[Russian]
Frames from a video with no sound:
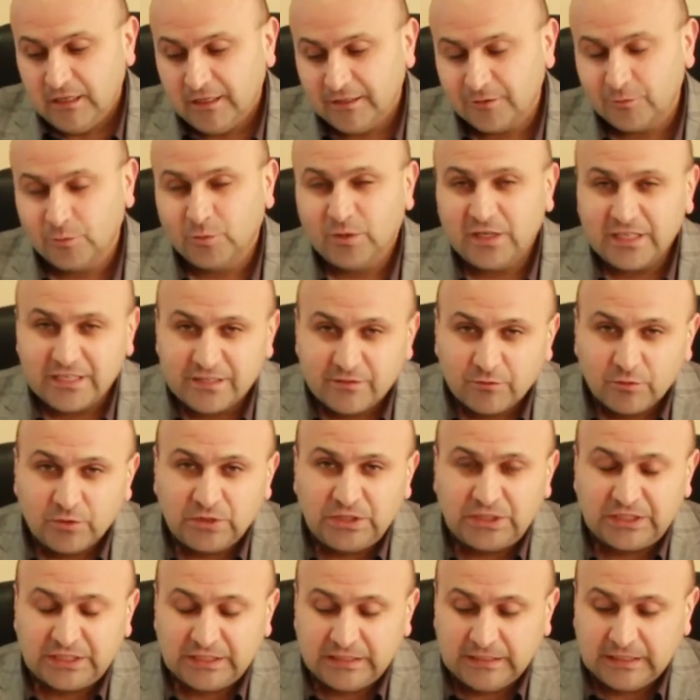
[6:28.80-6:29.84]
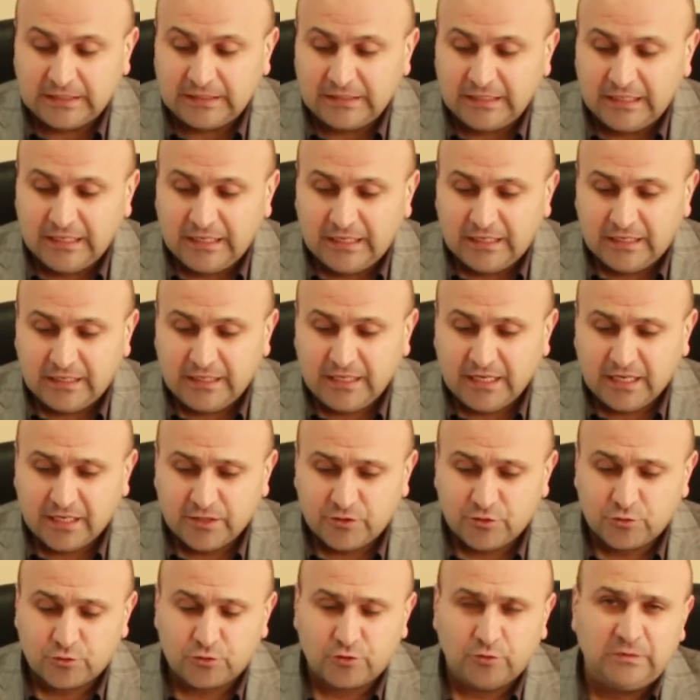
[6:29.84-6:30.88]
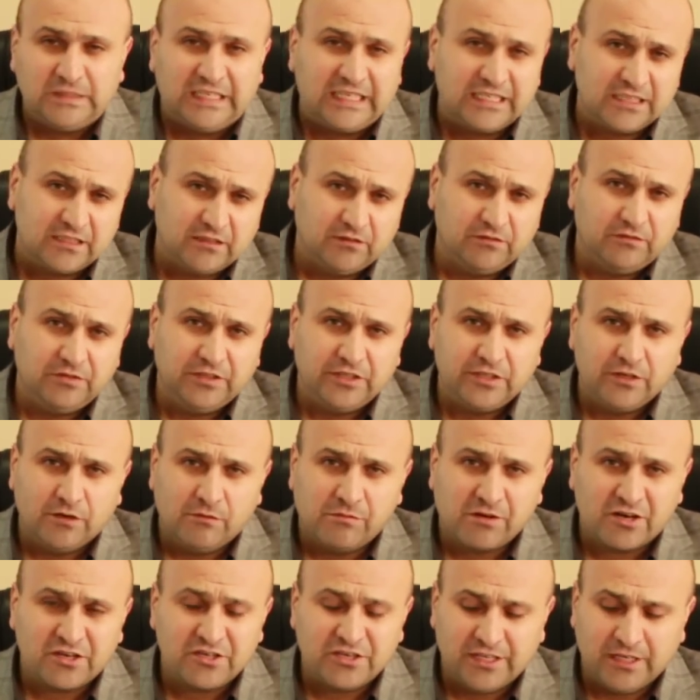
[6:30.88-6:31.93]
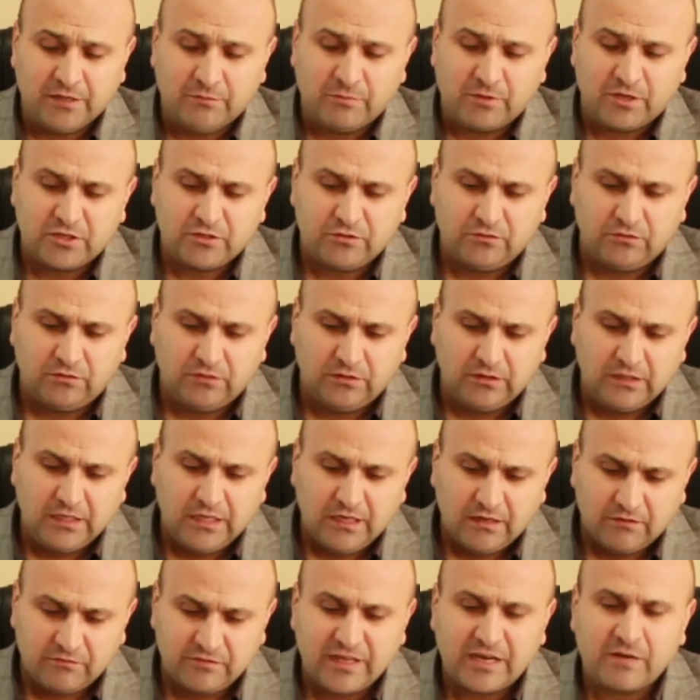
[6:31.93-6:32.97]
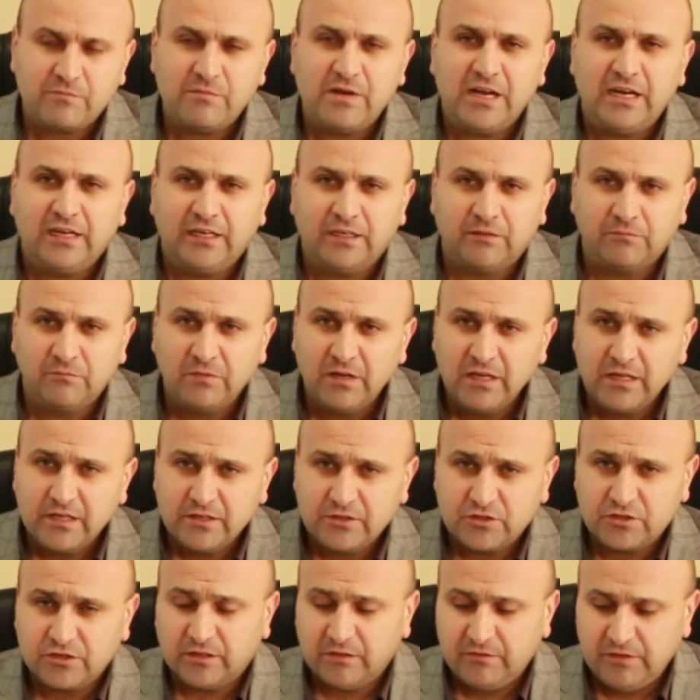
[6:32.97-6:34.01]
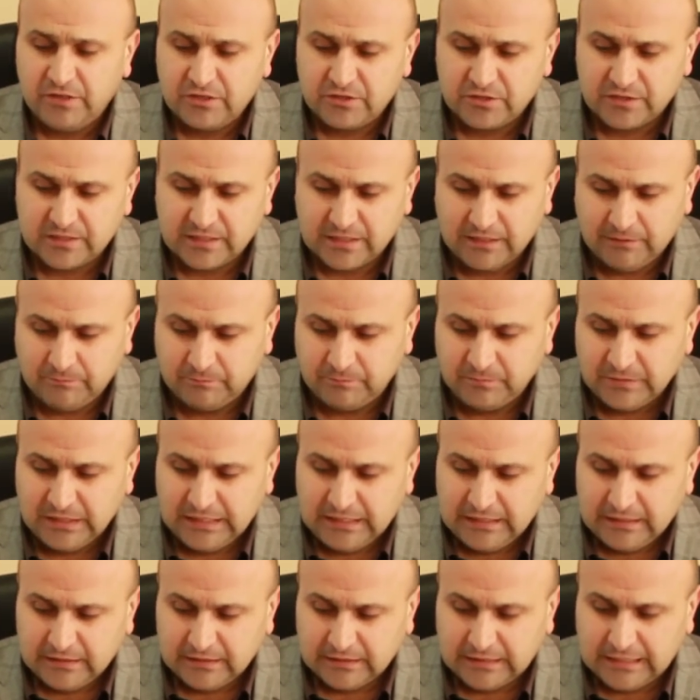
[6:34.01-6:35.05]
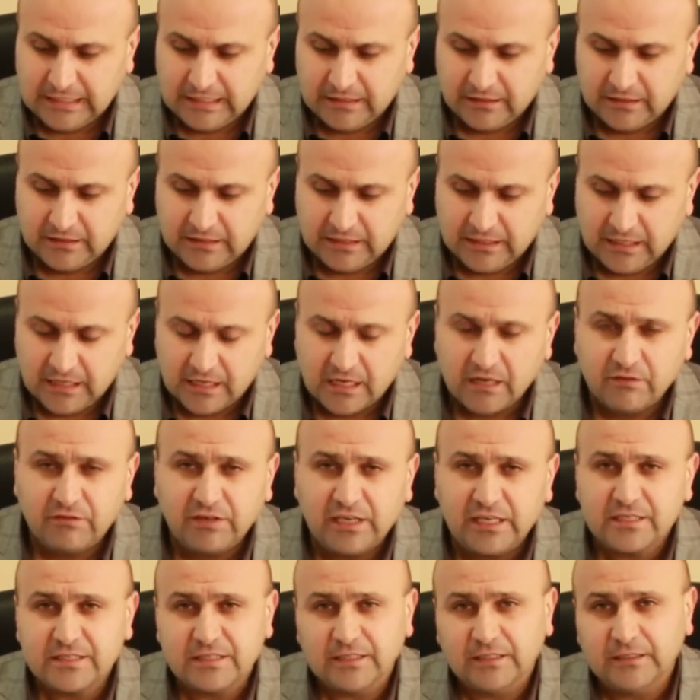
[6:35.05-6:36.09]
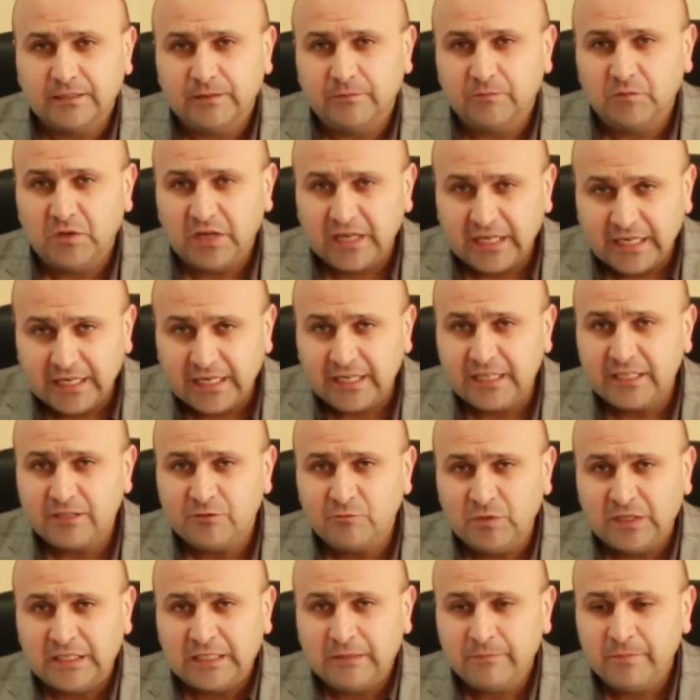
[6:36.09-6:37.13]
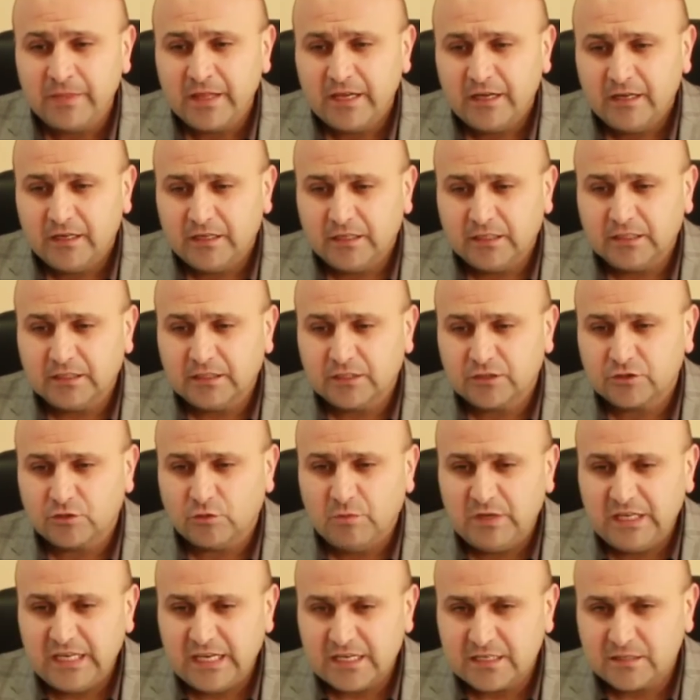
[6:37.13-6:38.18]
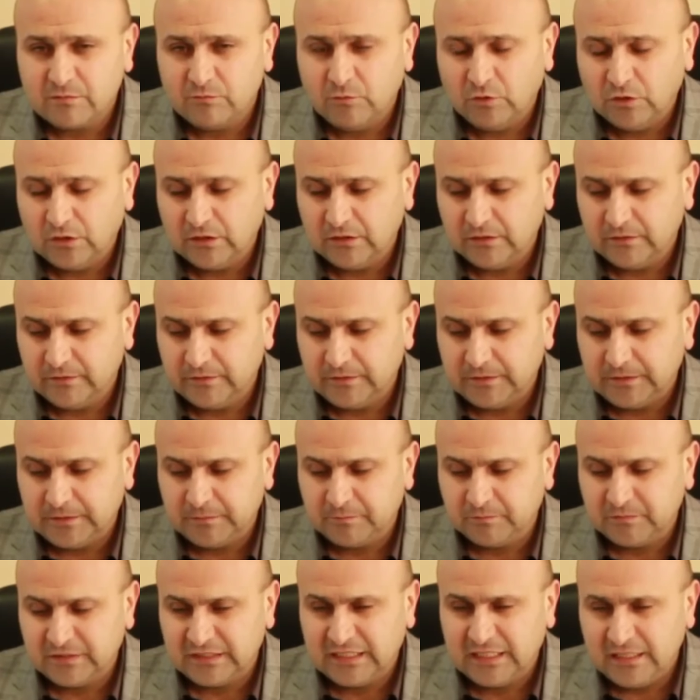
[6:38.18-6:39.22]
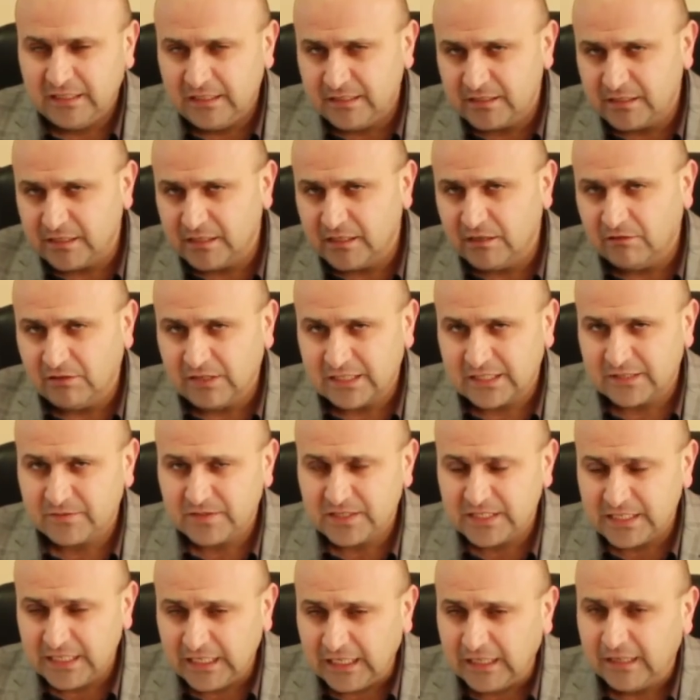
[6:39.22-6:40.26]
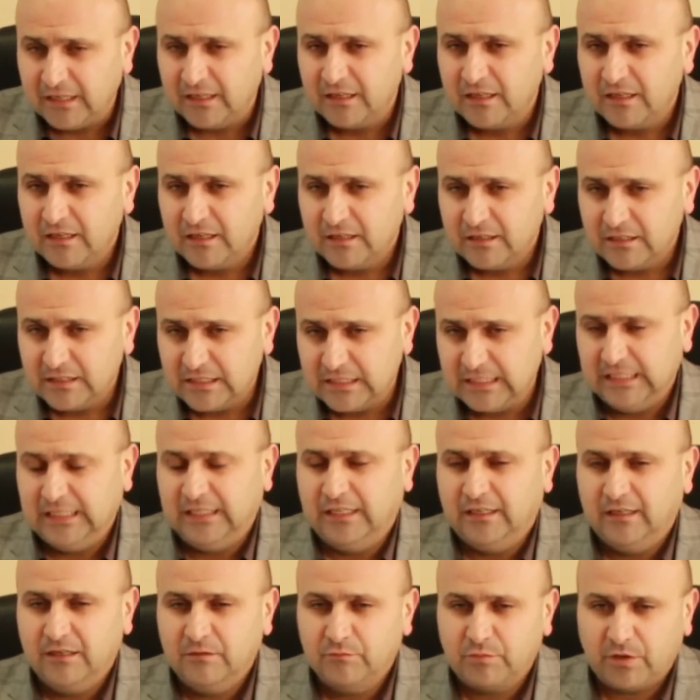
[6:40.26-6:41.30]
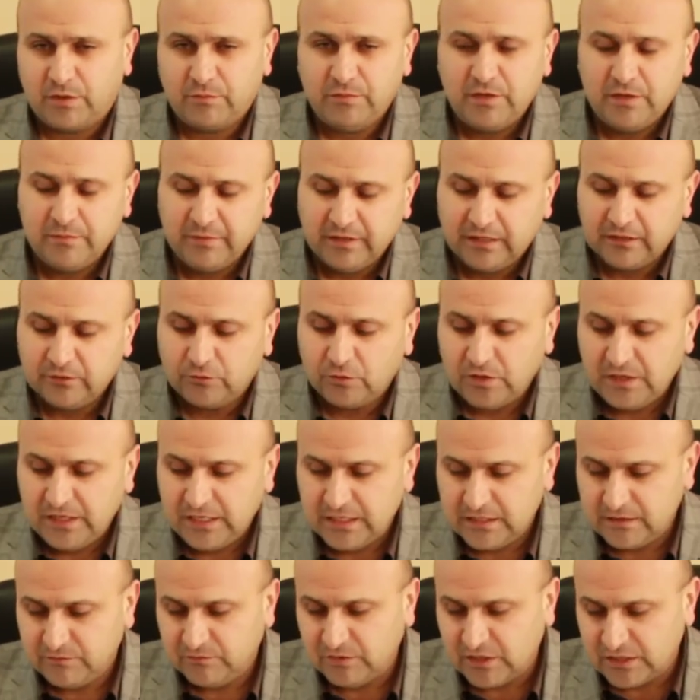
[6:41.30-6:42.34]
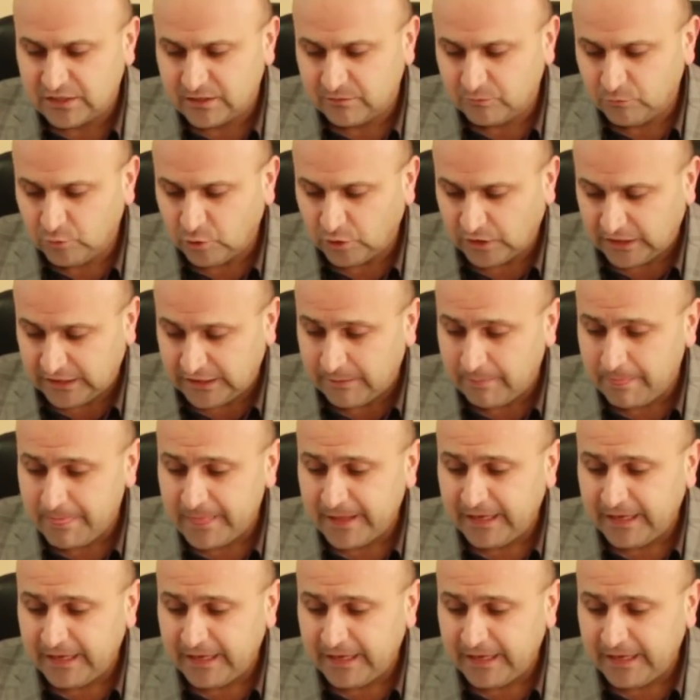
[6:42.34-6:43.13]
Но на сегодняшний день я хочу, чтобы наше видеообращение прошло в нормальном человеческом, как, как говорится, ритме, э, чтобы я смог э, донести до вас все те проблемы, которые есть в нашем городе.